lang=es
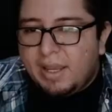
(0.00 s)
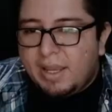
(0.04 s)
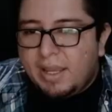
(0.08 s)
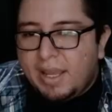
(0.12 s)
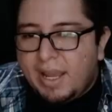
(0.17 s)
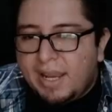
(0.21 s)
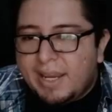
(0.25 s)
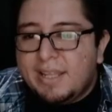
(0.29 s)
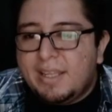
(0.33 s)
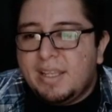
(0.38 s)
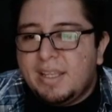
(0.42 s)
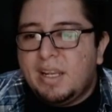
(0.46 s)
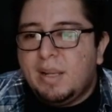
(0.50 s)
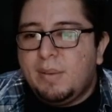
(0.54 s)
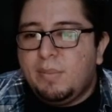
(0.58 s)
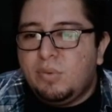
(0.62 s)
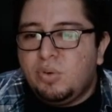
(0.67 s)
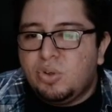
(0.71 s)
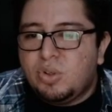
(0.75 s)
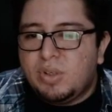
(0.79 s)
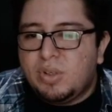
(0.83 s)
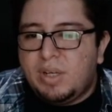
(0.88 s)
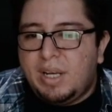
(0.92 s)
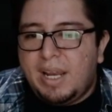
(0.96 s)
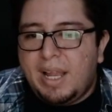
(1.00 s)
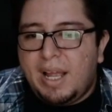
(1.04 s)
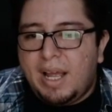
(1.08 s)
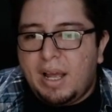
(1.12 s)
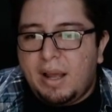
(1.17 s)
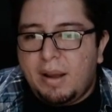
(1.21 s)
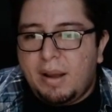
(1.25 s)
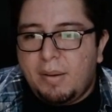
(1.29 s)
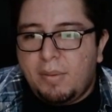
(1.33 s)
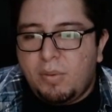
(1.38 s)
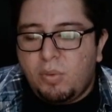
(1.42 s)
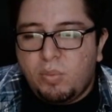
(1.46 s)
Eh, aquí tenemos
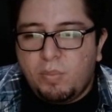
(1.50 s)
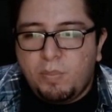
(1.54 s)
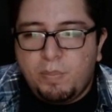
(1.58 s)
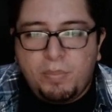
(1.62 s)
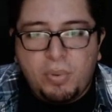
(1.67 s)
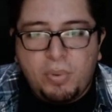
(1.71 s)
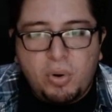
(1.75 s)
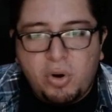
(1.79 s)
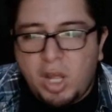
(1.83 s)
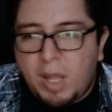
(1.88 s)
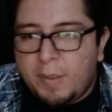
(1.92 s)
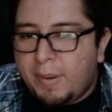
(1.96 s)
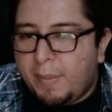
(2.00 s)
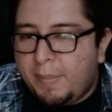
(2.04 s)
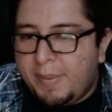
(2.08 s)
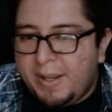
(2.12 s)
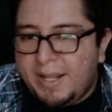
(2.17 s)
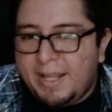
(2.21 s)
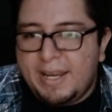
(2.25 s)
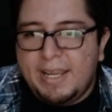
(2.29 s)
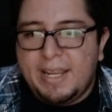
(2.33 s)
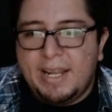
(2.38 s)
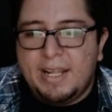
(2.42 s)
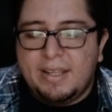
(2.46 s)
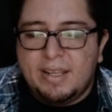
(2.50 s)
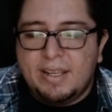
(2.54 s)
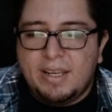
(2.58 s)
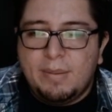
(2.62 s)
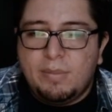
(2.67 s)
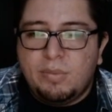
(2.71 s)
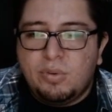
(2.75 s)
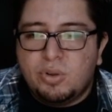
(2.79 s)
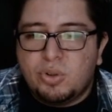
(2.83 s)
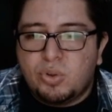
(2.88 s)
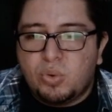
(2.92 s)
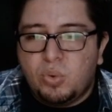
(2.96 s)
la, un poco de papelería,
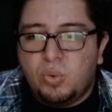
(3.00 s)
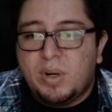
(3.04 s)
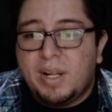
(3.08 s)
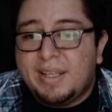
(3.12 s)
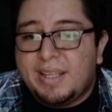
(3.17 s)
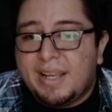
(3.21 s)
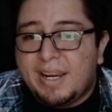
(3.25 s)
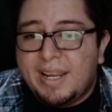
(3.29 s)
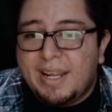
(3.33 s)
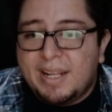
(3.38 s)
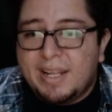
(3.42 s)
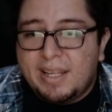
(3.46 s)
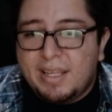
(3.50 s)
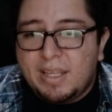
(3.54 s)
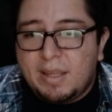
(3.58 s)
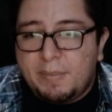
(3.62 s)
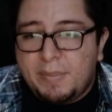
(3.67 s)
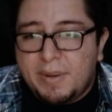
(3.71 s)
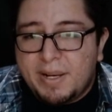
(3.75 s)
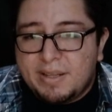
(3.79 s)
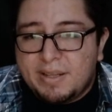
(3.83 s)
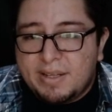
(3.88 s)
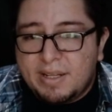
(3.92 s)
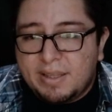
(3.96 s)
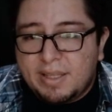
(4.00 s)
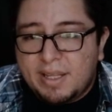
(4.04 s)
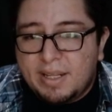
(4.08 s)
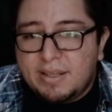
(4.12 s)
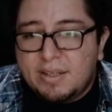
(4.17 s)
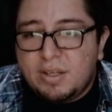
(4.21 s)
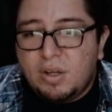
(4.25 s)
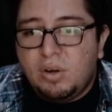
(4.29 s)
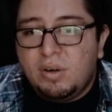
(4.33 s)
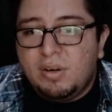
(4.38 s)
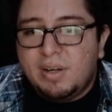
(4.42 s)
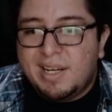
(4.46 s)
tenemos una tarjeta de
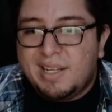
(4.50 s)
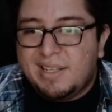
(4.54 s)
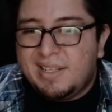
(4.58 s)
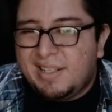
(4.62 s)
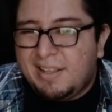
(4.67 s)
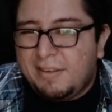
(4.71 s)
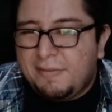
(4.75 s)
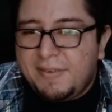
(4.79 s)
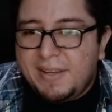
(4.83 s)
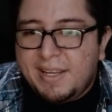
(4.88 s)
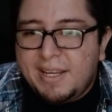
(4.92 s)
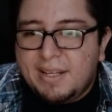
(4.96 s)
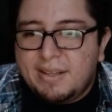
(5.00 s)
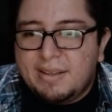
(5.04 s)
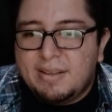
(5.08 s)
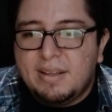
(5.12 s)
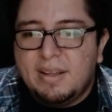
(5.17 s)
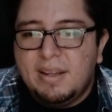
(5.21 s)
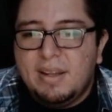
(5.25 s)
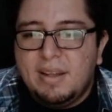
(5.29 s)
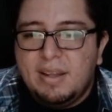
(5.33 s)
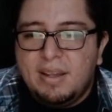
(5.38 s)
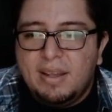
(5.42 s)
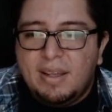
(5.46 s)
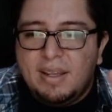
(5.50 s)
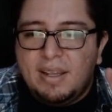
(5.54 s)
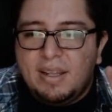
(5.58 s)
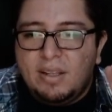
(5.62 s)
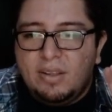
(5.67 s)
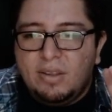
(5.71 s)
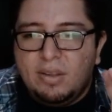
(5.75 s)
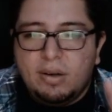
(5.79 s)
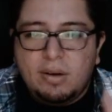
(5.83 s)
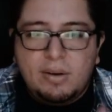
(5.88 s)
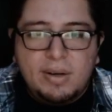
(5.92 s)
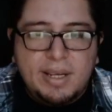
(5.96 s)
presentación que si te fijas
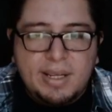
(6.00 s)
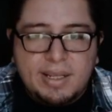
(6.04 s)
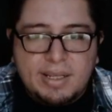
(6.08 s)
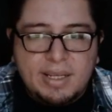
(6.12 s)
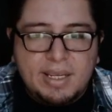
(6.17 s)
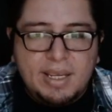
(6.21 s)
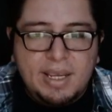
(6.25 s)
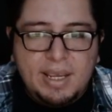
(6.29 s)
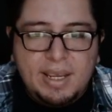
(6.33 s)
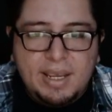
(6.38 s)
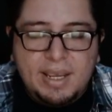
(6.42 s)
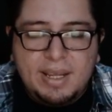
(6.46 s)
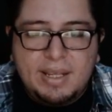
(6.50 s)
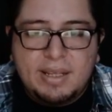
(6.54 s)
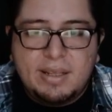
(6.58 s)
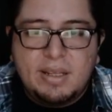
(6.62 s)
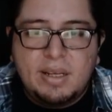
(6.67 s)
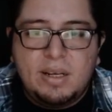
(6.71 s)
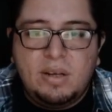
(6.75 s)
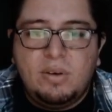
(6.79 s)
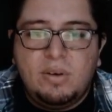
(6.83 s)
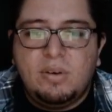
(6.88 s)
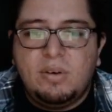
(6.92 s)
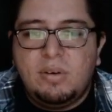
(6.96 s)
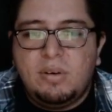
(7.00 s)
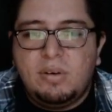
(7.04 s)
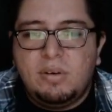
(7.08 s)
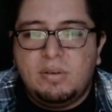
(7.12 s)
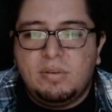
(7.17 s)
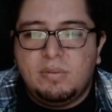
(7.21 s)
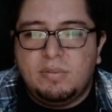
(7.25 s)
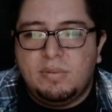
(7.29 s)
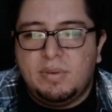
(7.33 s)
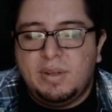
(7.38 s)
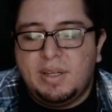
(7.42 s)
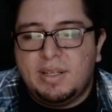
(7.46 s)
no es que este
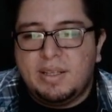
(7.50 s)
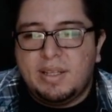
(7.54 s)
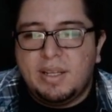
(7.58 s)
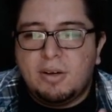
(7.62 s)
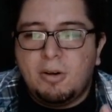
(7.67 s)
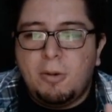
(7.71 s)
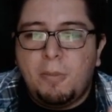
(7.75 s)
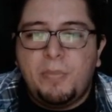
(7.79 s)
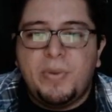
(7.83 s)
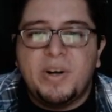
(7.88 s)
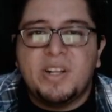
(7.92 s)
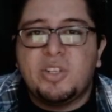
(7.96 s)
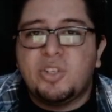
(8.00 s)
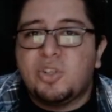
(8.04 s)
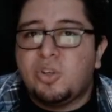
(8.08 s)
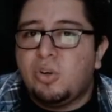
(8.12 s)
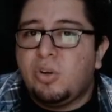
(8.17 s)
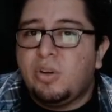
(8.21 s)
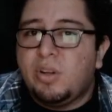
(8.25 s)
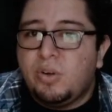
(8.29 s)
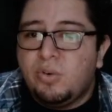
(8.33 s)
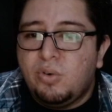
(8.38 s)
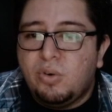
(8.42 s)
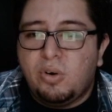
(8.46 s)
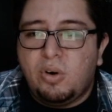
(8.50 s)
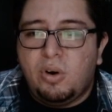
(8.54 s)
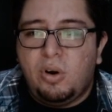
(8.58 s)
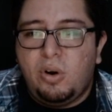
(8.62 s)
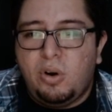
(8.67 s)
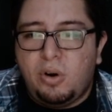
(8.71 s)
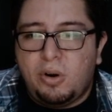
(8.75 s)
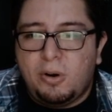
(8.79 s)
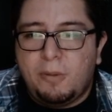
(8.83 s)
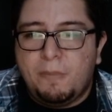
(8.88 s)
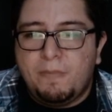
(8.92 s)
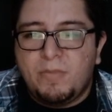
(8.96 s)
logo esté compuesto solo de un
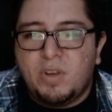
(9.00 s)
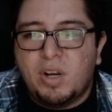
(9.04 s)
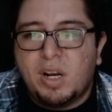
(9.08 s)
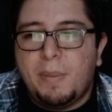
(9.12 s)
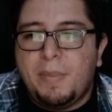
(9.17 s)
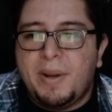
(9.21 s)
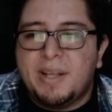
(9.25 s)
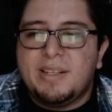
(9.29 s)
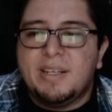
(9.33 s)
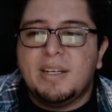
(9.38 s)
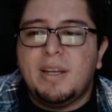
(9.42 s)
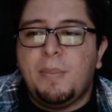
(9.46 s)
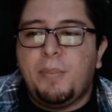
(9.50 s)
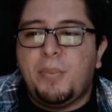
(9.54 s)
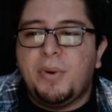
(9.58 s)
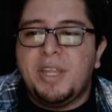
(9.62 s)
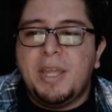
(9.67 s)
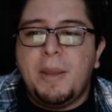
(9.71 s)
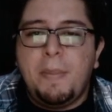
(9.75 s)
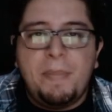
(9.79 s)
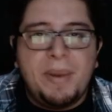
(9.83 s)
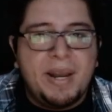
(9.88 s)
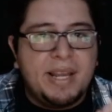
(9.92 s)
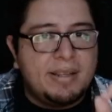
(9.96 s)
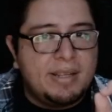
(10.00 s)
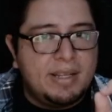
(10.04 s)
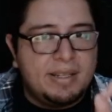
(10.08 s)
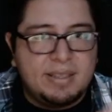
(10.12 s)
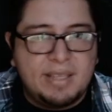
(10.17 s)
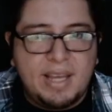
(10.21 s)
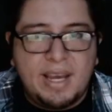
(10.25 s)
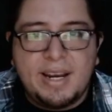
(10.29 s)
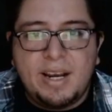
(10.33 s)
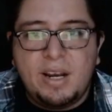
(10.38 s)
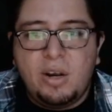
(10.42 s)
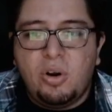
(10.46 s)
color. Lo que pasa es que puedes
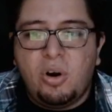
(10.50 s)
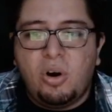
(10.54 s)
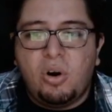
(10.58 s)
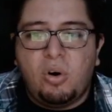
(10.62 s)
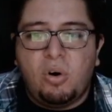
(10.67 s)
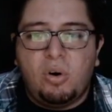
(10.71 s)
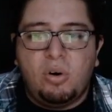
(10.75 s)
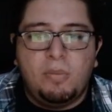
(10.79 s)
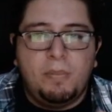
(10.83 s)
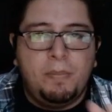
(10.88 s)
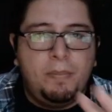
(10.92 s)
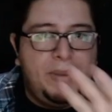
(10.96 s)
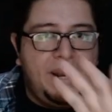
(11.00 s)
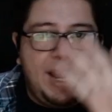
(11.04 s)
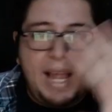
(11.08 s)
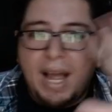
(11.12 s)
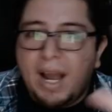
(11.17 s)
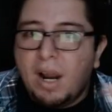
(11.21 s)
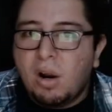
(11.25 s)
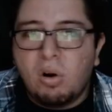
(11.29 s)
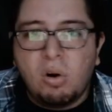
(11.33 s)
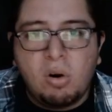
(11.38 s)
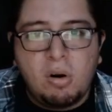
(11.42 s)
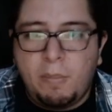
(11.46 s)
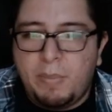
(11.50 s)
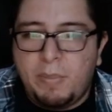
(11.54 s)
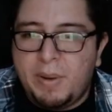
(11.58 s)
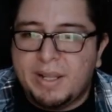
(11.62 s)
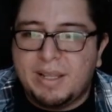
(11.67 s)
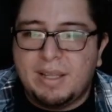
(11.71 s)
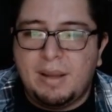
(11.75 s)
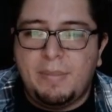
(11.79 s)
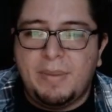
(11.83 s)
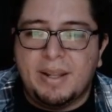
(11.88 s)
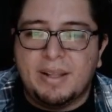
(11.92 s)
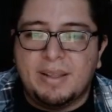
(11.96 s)
presentar el logo blanco
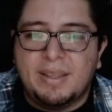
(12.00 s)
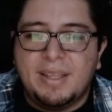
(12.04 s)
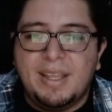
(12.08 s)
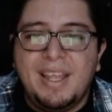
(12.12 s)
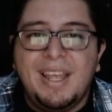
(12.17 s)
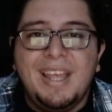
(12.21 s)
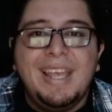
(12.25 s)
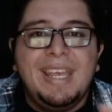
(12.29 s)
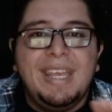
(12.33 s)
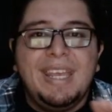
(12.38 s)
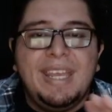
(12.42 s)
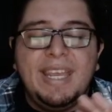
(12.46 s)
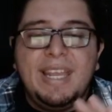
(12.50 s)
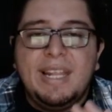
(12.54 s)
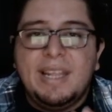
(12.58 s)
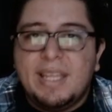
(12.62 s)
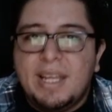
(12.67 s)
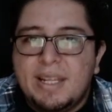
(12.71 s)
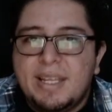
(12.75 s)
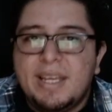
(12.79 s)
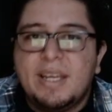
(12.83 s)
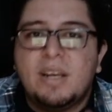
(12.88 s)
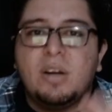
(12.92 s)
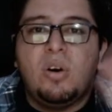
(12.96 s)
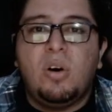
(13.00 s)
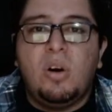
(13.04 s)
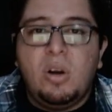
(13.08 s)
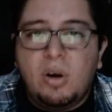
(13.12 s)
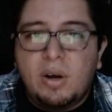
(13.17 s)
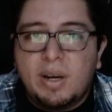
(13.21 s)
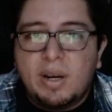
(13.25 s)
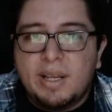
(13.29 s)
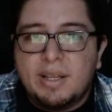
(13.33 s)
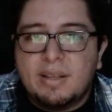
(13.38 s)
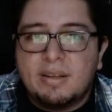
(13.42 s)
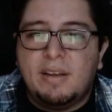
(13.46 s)
completamente y tener
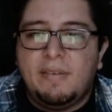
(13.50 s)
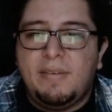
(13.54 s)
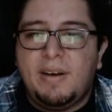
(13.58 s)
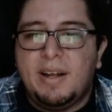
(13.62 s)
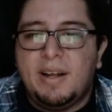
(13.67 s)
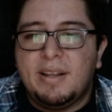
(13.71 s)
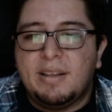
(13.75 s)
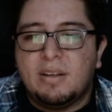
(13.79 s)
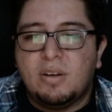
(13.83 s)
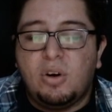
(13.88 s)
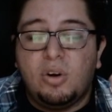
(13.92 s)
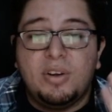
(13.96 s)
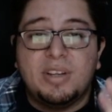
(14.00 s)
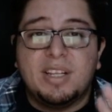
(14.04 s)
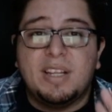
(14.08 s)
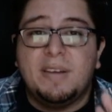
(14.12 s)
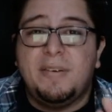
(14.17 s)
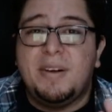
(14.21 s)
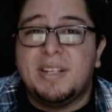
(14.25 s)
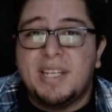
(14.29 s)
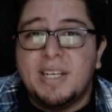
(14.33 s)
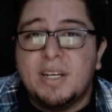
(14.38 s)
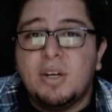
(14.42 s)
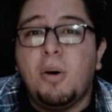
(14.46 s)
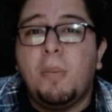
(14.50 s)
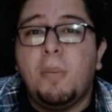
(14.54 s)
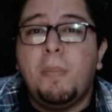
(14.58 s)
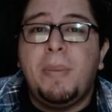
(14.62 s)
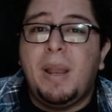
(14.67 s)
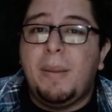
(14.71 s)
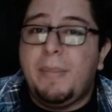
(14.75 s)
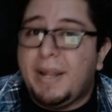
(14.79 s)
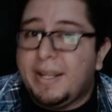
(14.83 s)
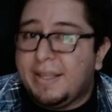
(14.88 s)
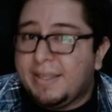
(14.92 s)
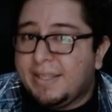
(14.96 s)
colores que vas, con los que vas a ir
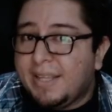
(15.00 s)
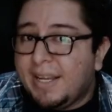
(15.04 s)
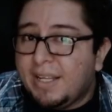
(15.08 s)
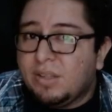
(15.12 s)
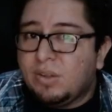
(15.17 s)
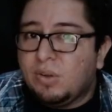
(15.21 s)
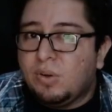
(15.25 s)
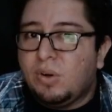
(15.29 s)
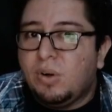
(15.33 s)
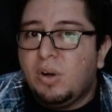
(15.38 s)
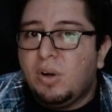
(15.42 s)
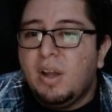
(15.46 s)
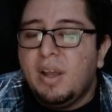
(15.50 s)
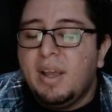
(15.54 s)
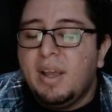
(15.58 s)
complementando